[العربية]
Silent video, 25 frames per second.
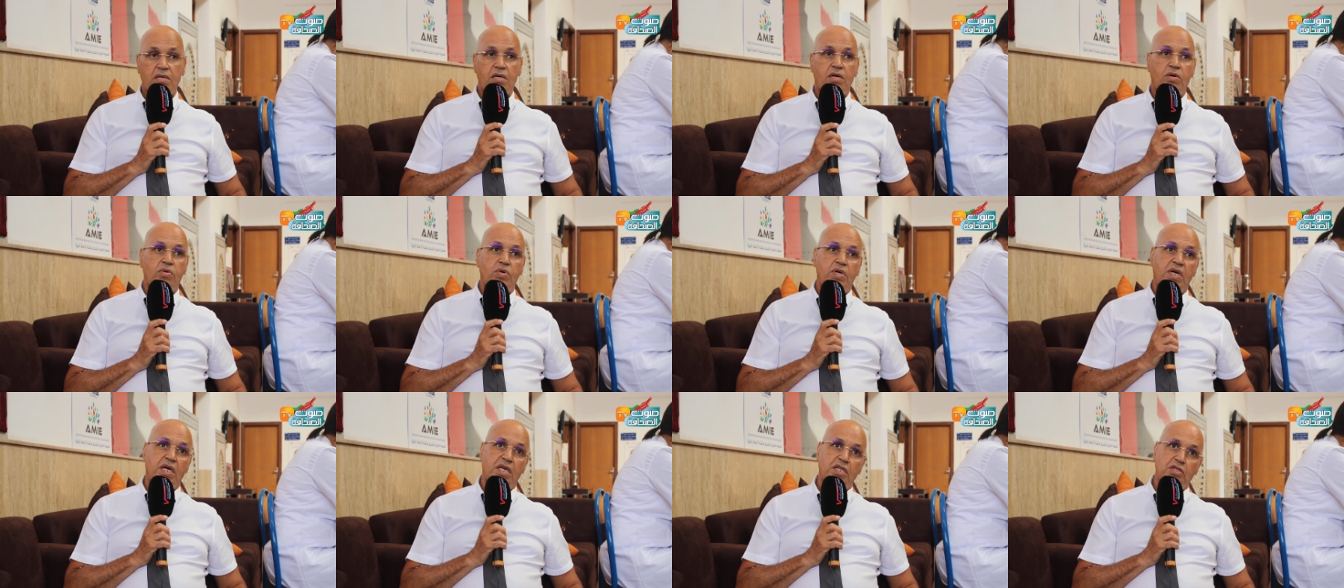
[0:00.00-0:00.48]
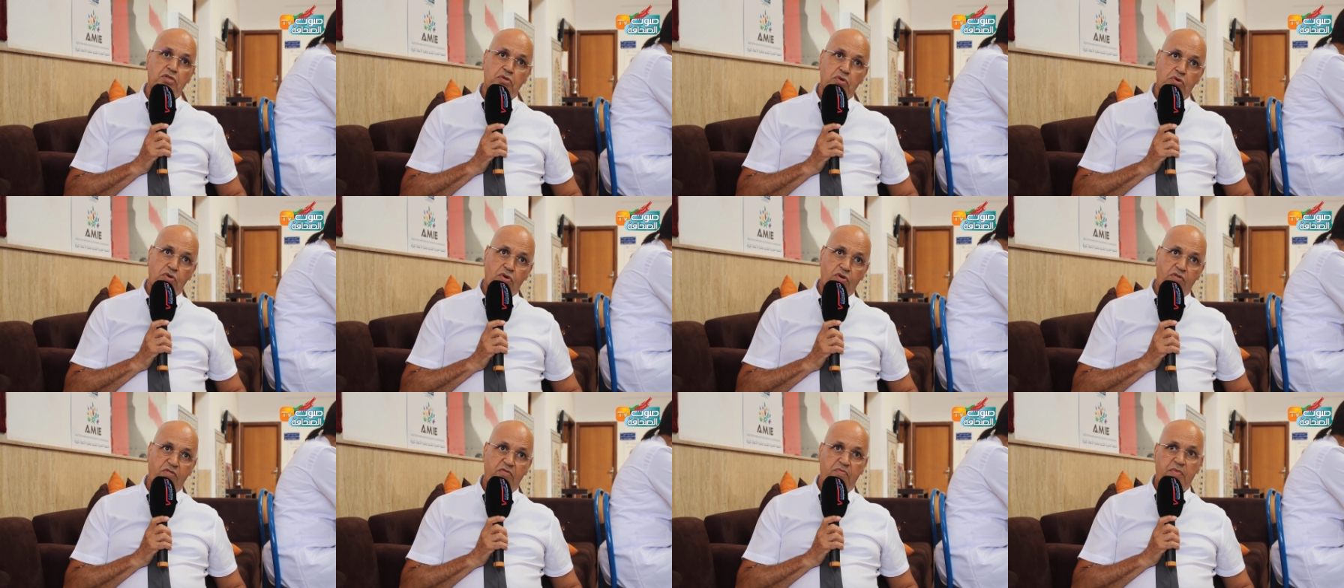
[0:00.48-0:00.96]
او كاين
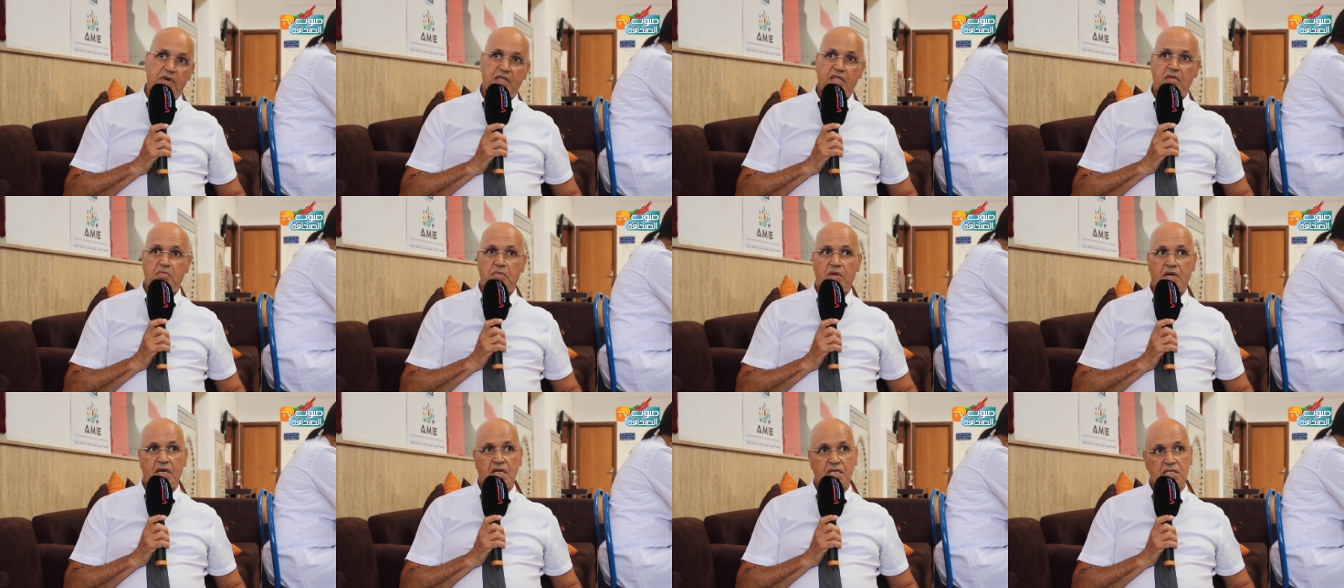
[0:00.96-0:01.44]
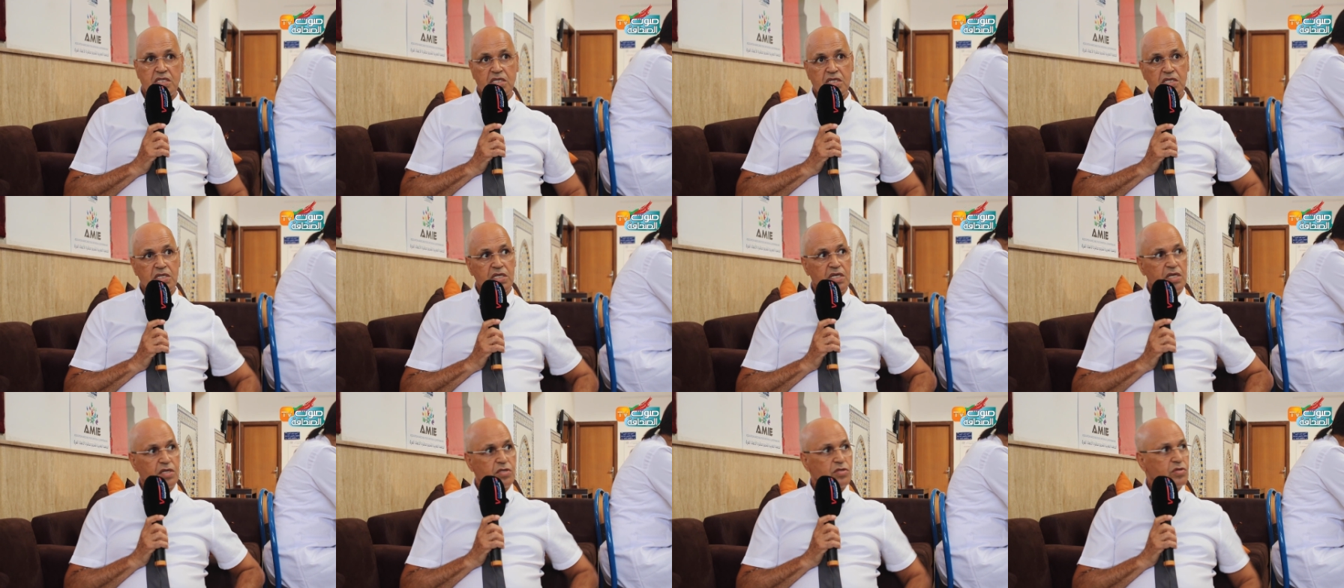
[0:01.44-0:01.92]
ظروف بعض المرات
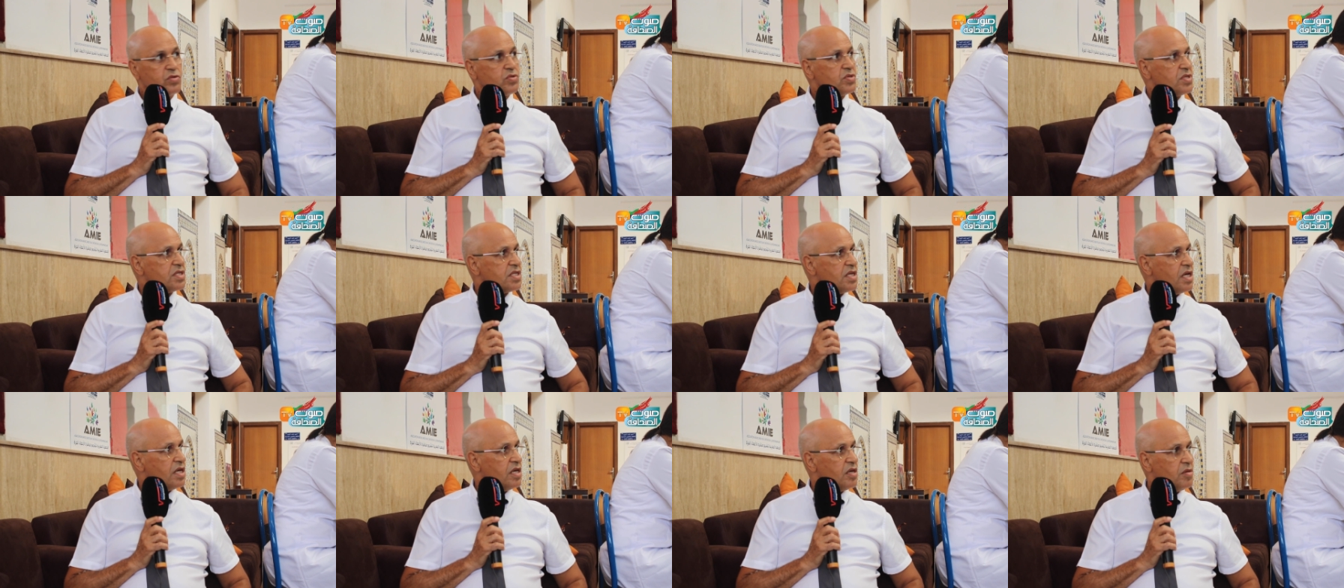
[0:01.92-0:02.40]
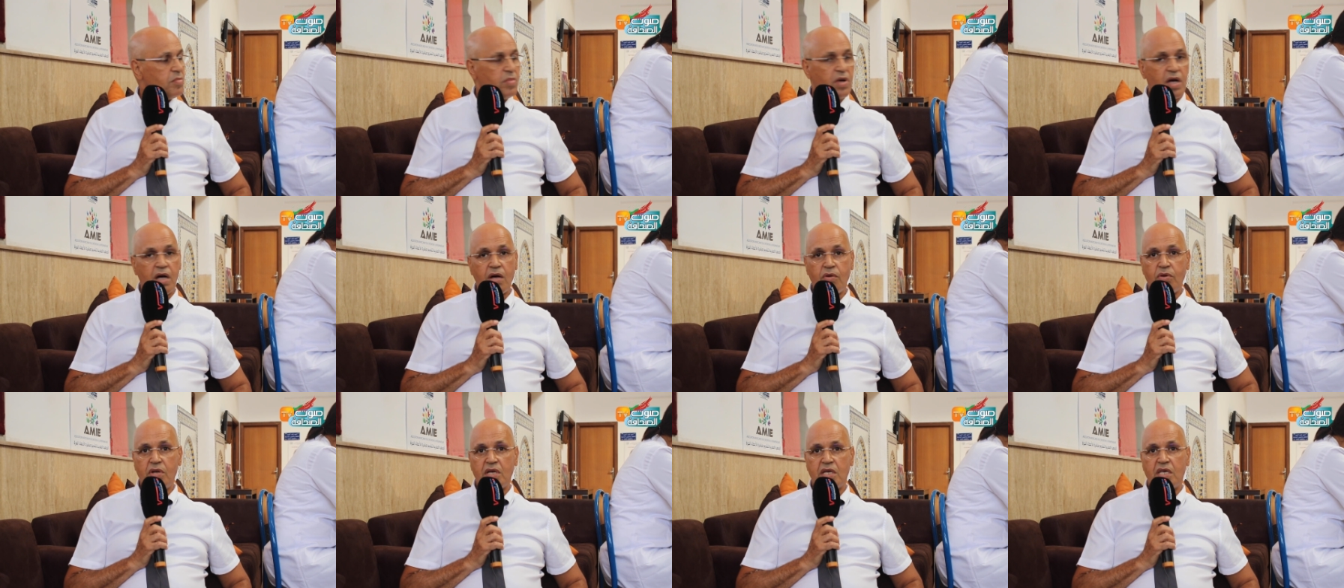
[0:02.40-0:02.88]
يعني كتكون
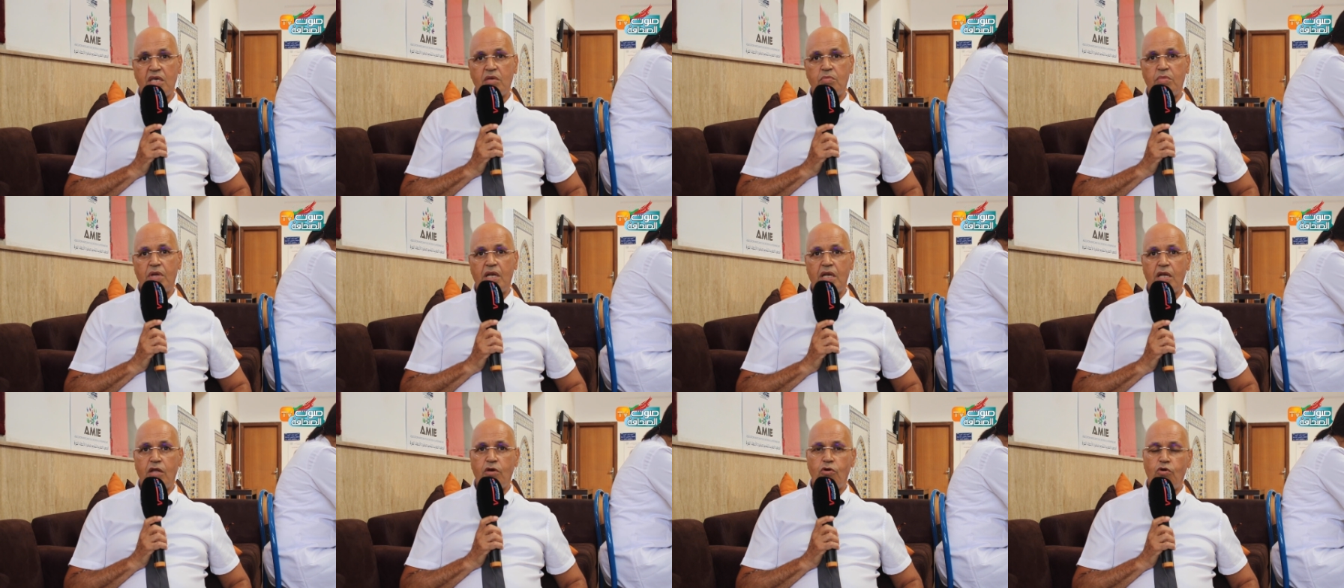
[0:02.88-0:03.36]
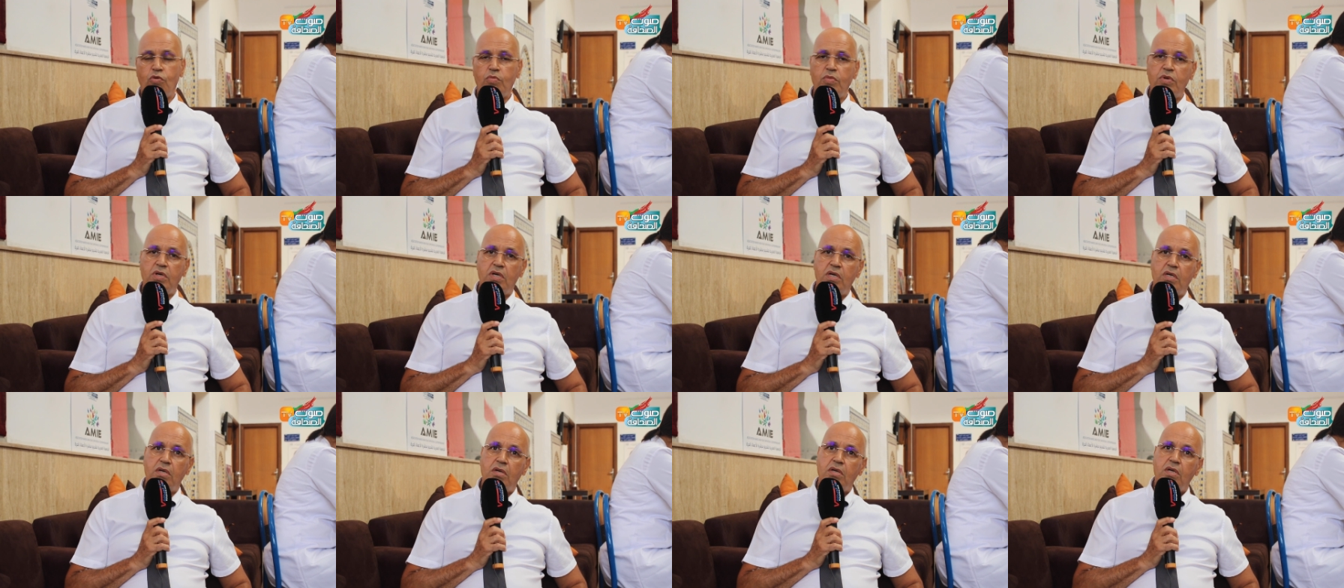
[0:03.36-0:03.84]
صعيبه ولا كيبان لهم
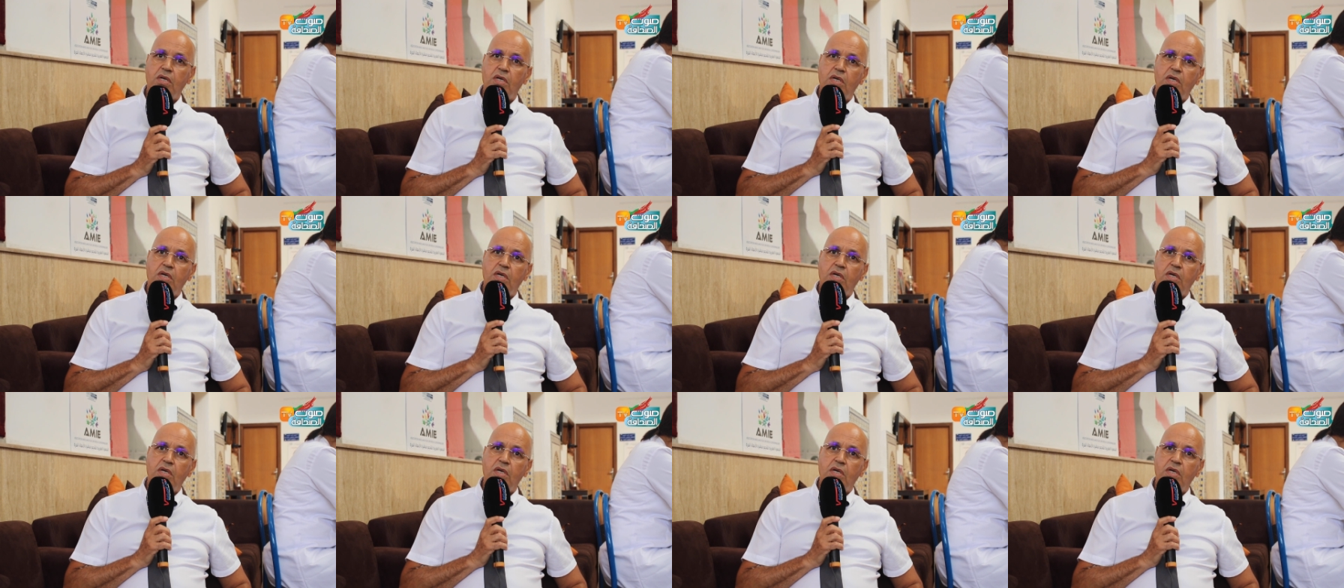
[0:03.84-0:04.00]
آه،